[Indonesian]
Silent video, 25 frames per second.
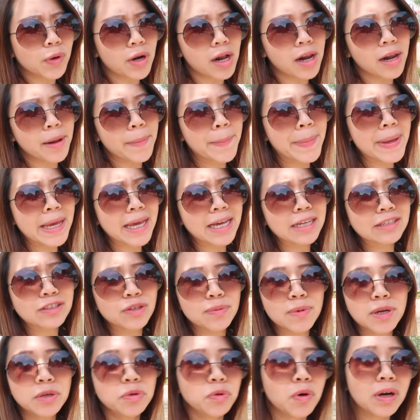kurang lebih kayak
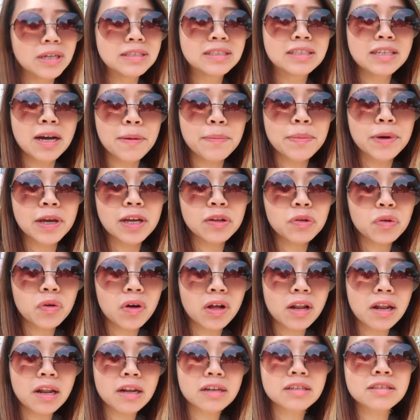cuma dua jam gitu
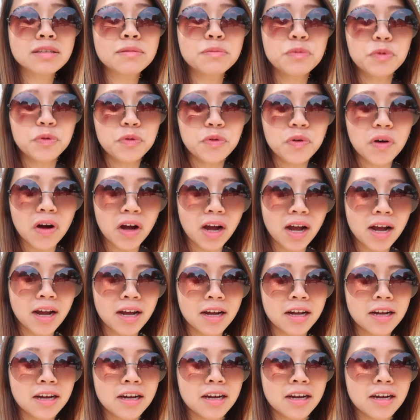kelar semua.